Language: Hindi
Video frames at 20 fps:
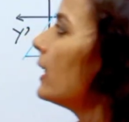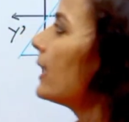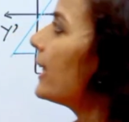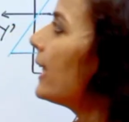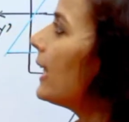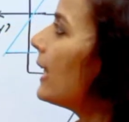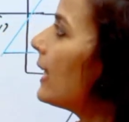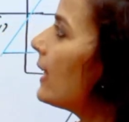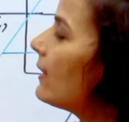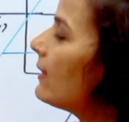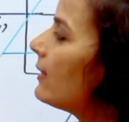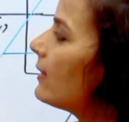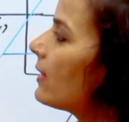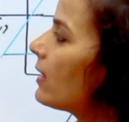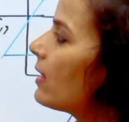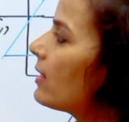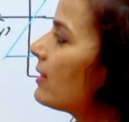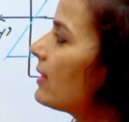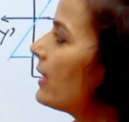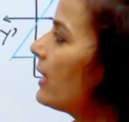कि इस
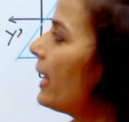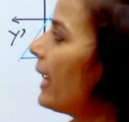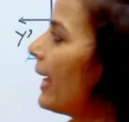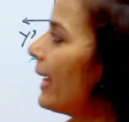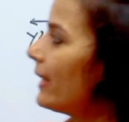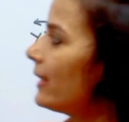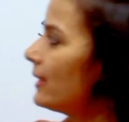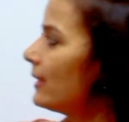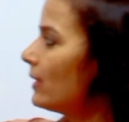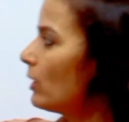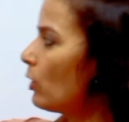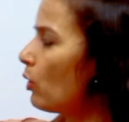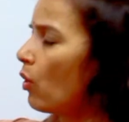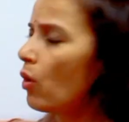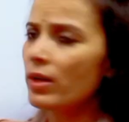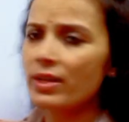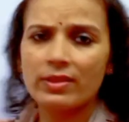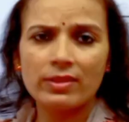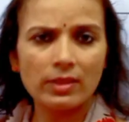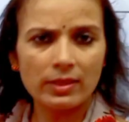तरह से एक्स
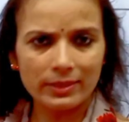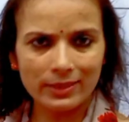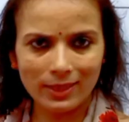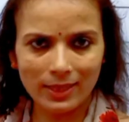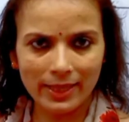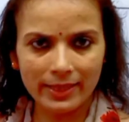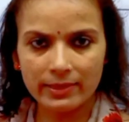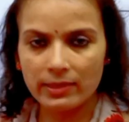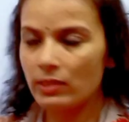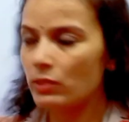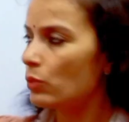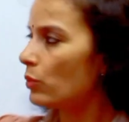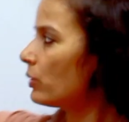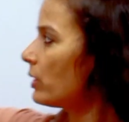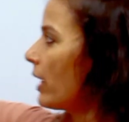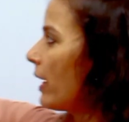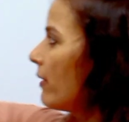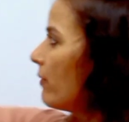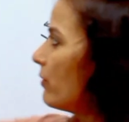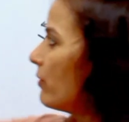हॉरिजेंटल एक्सेस
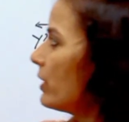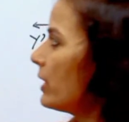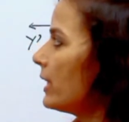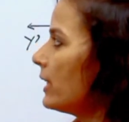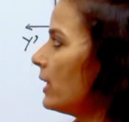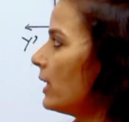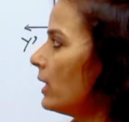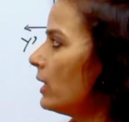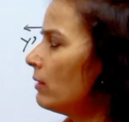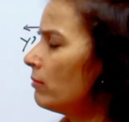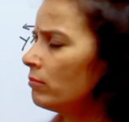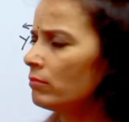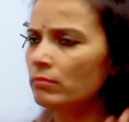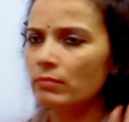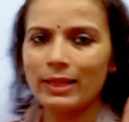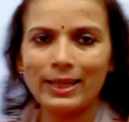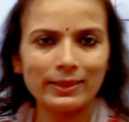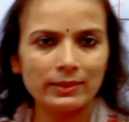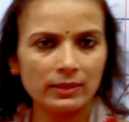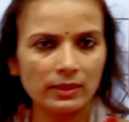होता है वर्टिकल
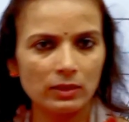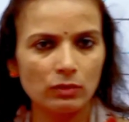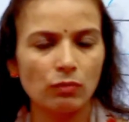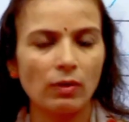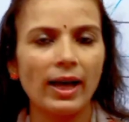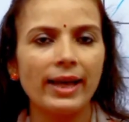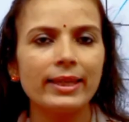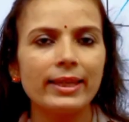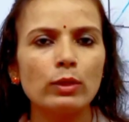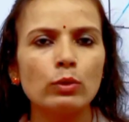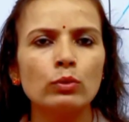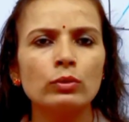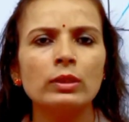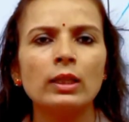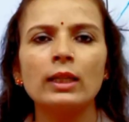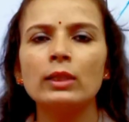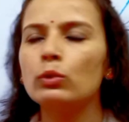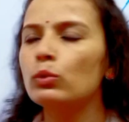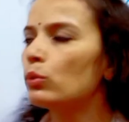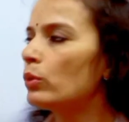एक्सेस वाई
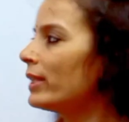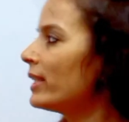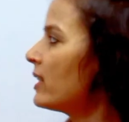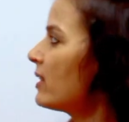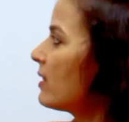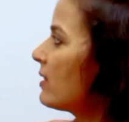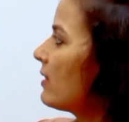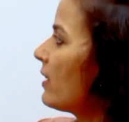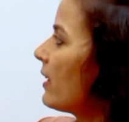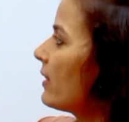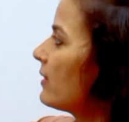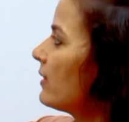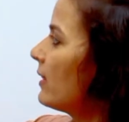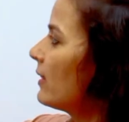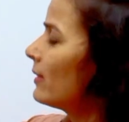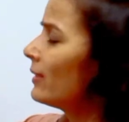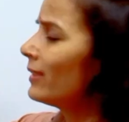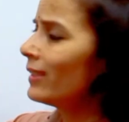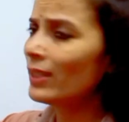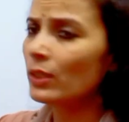होता है दोनों इंटरसेक्ट
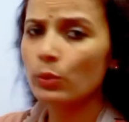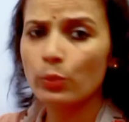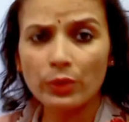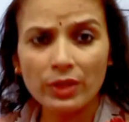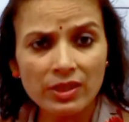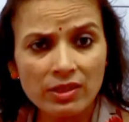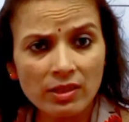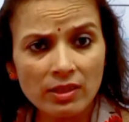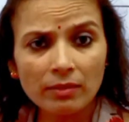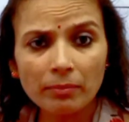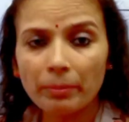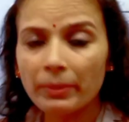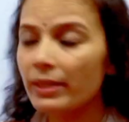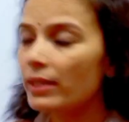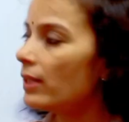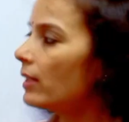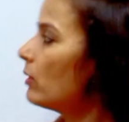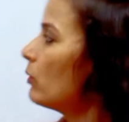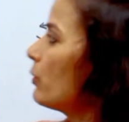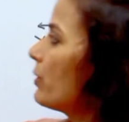करते हैं ओरिजिन पे
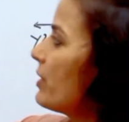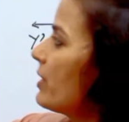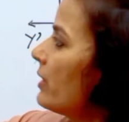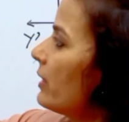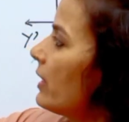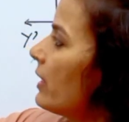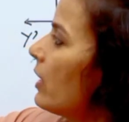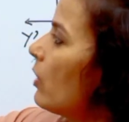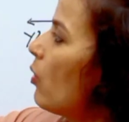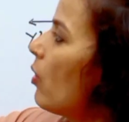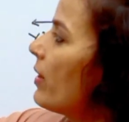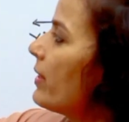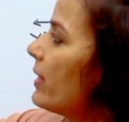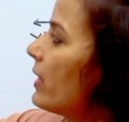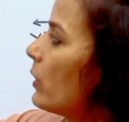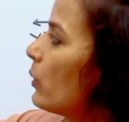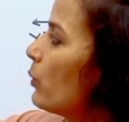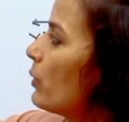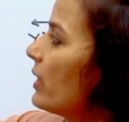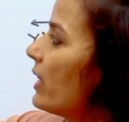ओरिजिन के
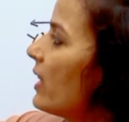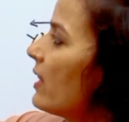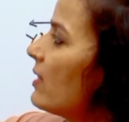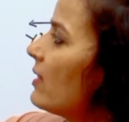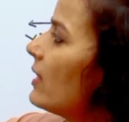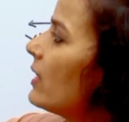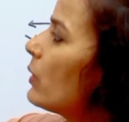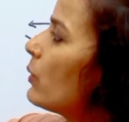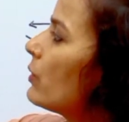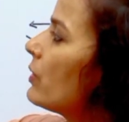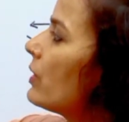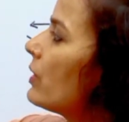कोऑर्डिनेट होते हैं ज़ीरो